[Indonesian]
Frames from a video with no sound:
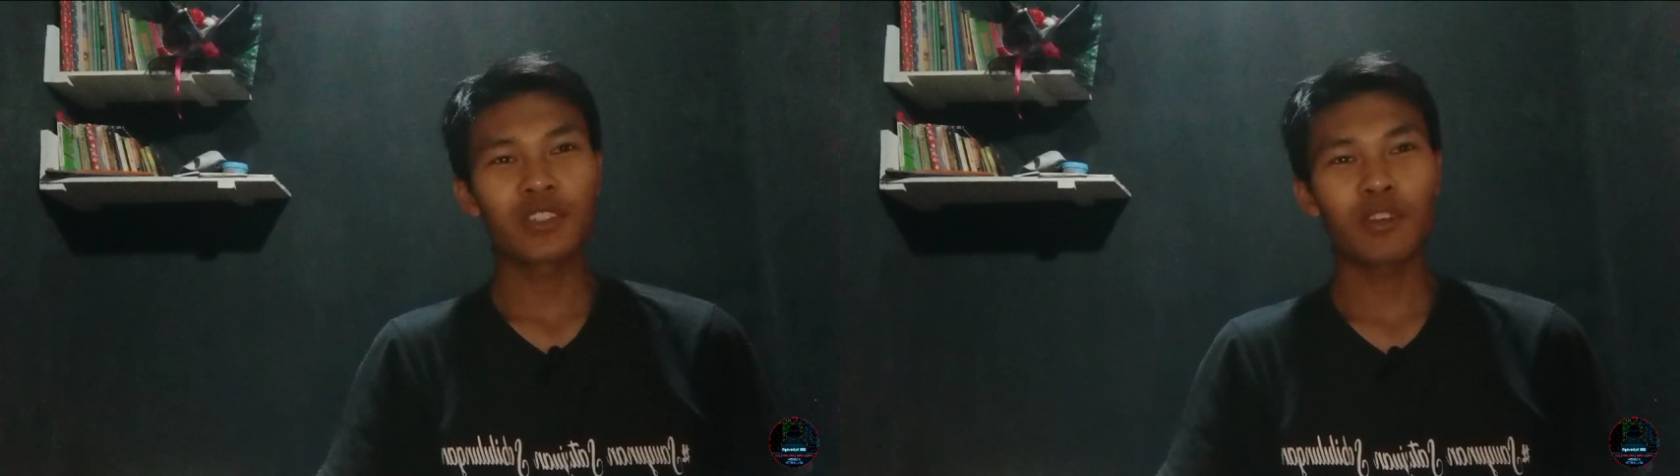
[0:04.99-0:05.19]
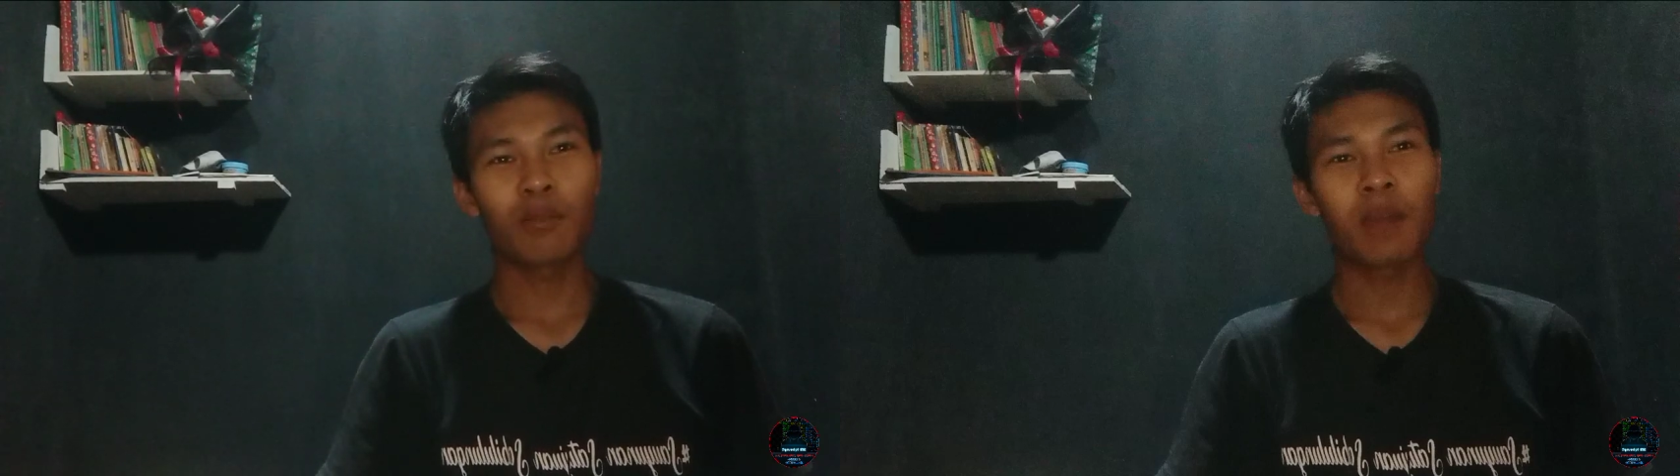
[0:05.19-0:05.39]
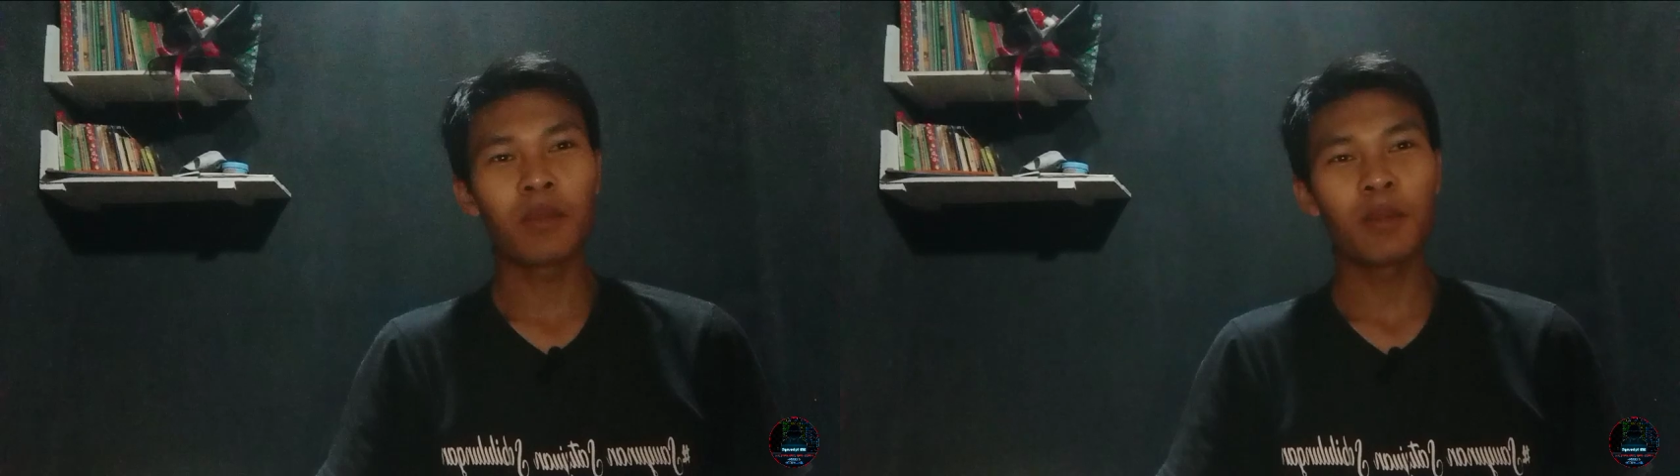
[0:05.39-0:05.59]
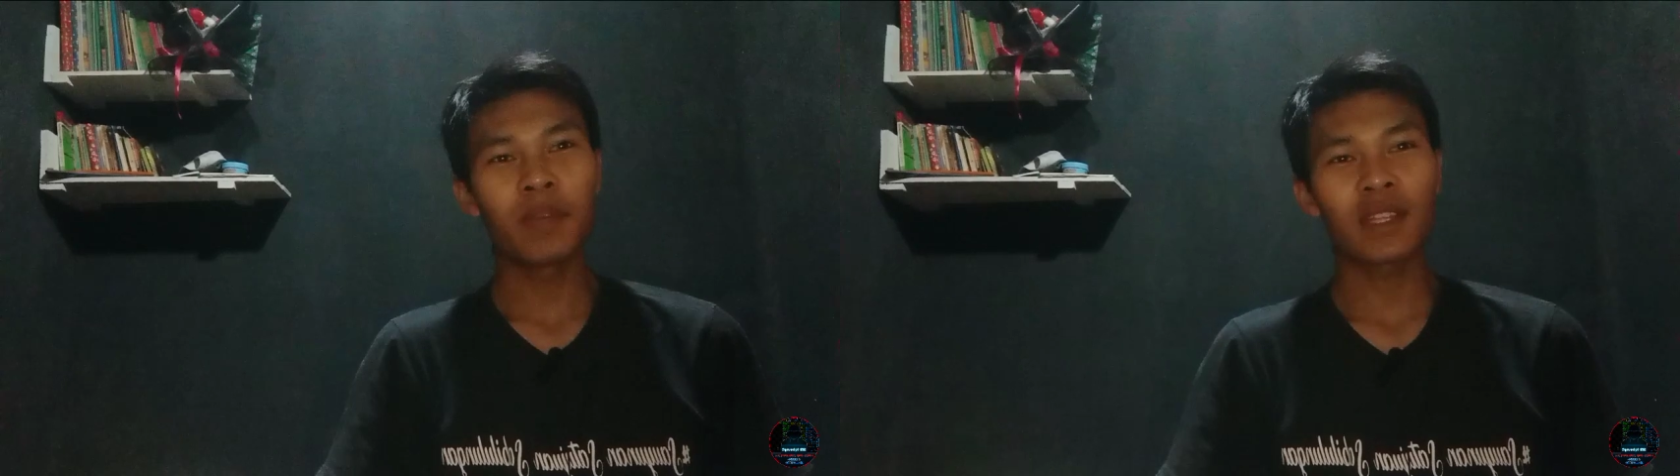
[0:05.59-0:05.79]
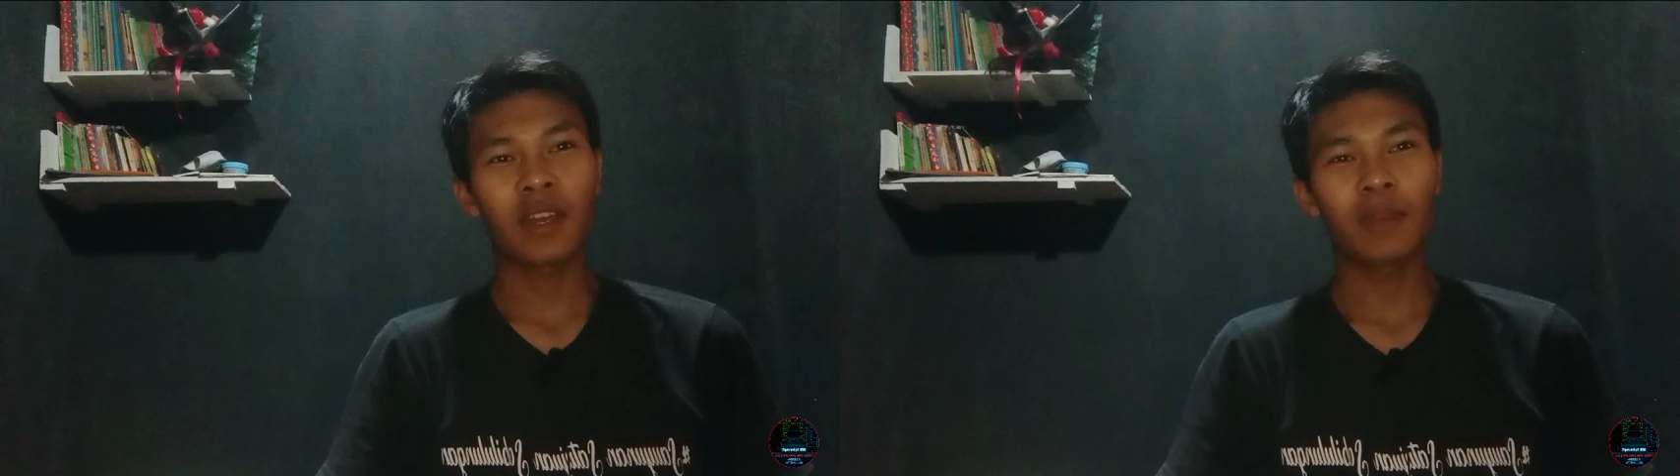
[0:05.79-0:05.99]
mencoba
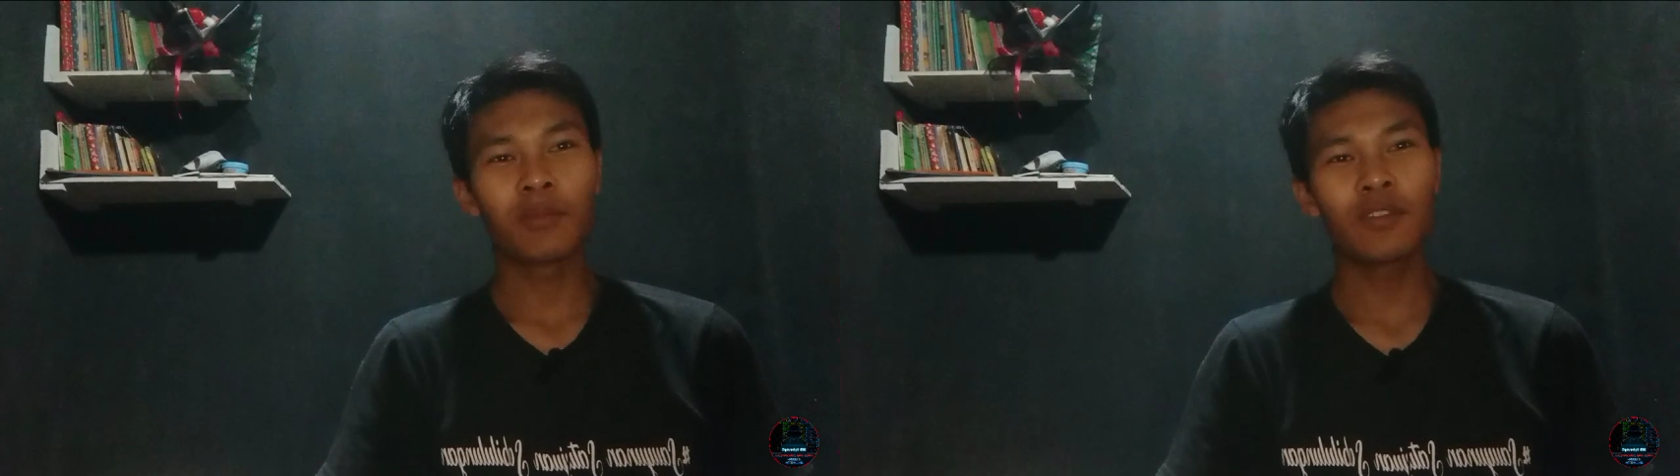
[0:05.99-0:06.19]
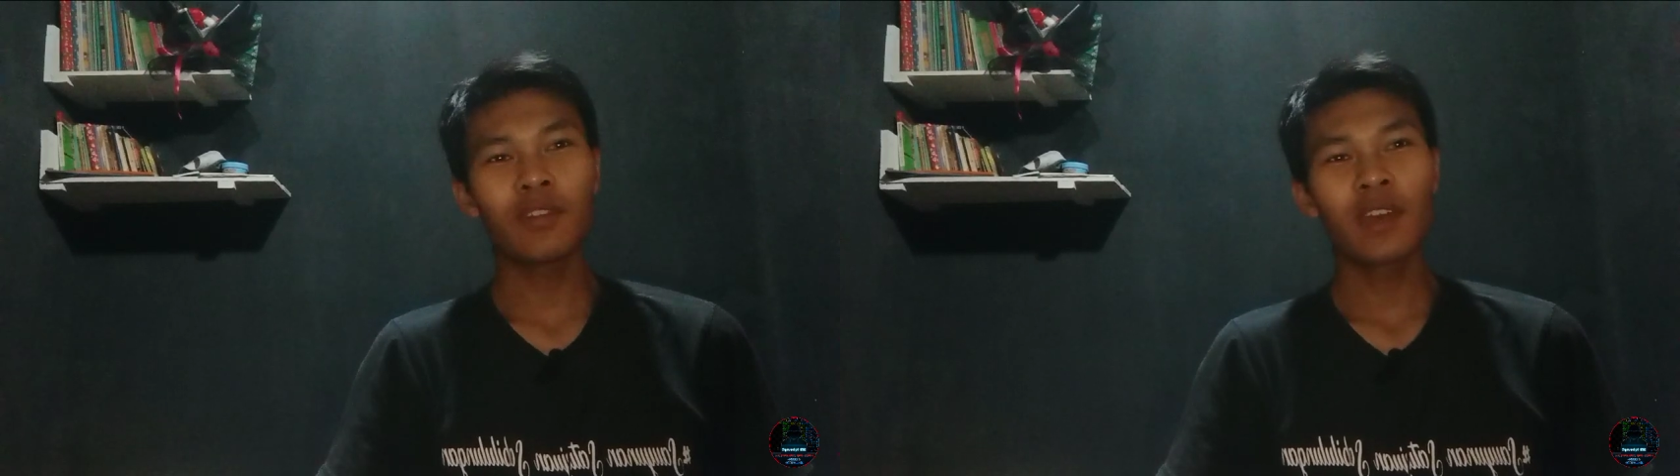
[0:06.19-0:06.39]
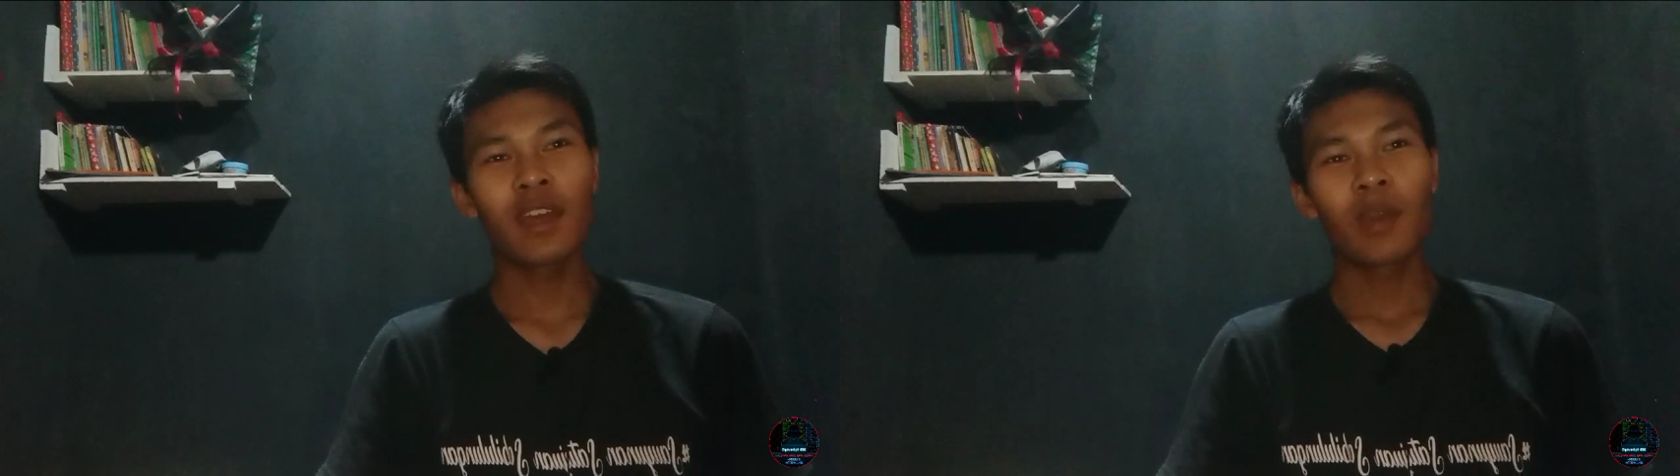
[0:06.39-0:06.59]
memintamu,